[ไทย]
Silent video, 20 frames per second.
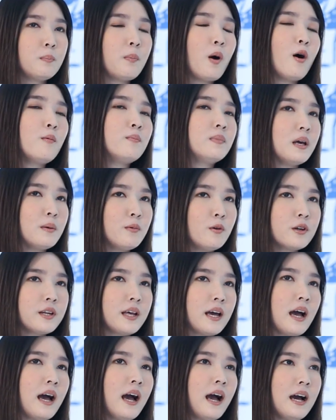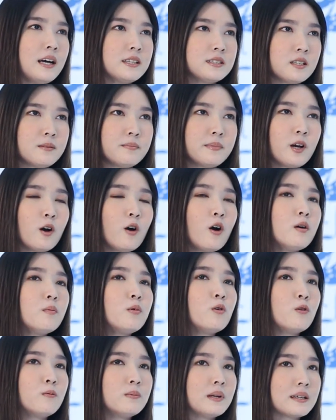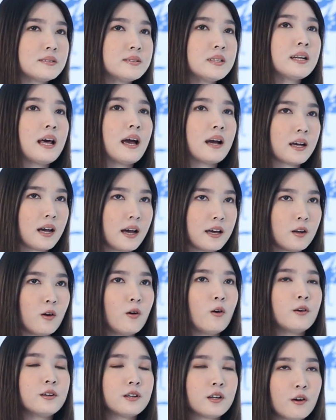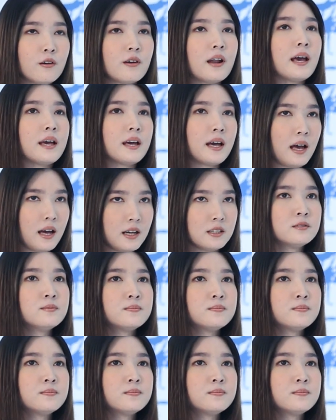ปอมอะไรพวกนี้ค่ะอาจจะไม่ค่อยพบลักษณะการหอนเท่าไหร่ค่ะ